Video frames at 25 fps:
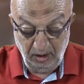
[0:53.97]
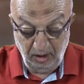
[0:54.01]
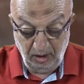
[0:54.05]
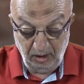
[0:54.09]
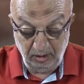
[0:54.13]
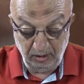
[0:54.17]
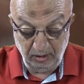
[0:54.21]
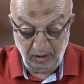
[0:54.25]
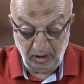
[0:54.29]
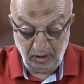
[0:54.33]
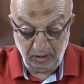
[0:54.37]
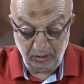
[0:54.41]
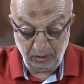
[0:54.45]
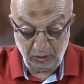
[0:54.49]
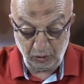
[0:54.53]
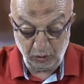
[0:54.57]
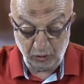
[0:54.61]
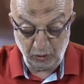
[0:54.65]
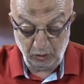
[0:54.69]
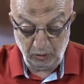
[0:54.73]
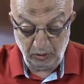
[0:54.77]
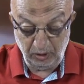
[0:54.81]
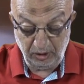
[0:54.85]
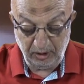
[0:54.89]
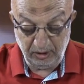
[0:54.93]
Allah
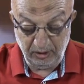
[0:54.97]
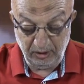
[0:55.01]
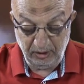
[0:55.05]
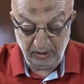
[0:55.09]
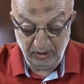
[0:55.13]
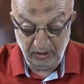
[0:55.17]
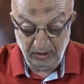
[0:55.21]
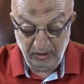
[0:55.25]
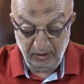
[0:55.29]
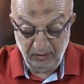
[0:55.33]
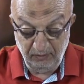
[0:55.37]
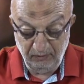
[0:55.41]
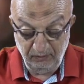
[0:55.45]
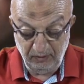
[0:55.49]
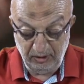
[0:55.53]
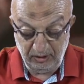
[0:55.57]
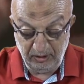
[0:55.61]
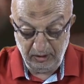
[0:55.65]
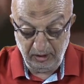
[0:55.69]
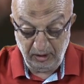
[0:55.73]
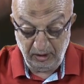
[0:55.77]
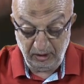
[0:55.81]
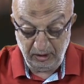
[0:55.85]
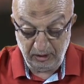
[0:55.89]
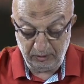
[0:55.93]
Resulleri ve
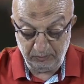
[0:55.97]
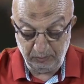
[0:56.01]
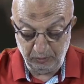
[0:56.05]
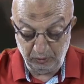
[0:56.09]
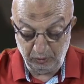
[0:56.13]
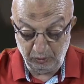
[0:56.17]
nihayet